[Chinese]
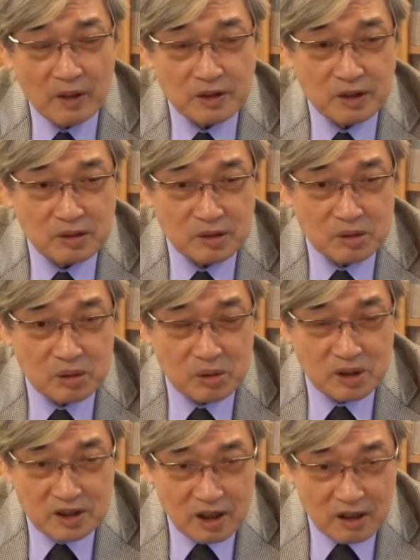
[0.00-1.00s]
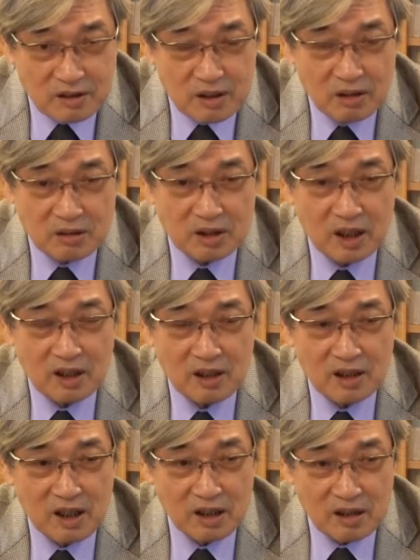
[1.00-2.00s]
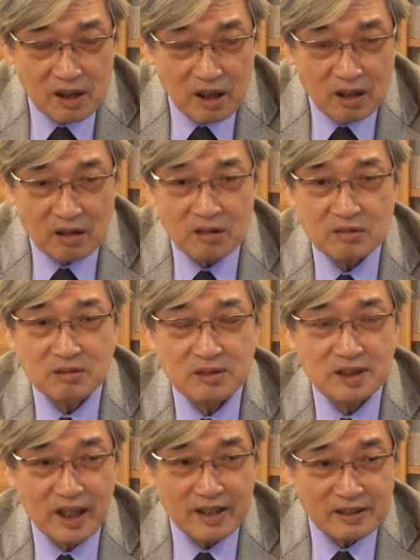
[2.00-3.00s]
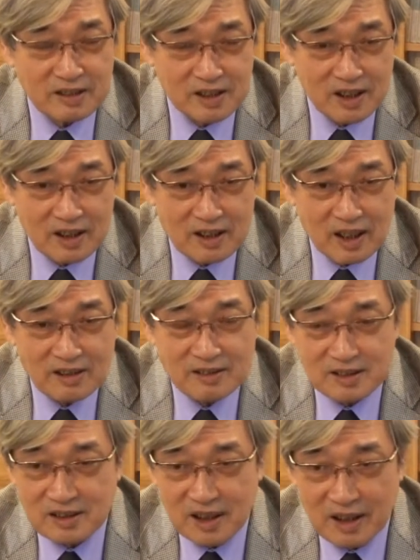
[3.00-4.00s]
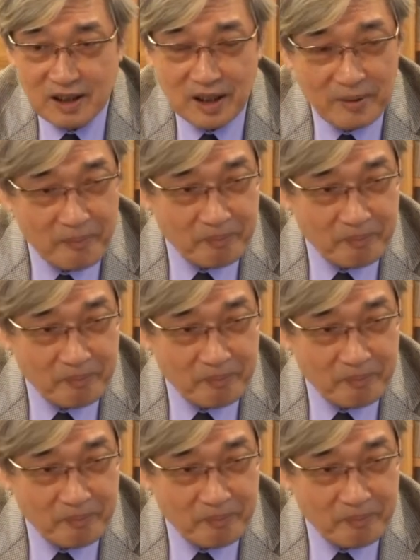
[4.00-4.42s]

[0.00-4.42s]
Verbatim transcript: 就是说，曹操刚刚好在建安十三年，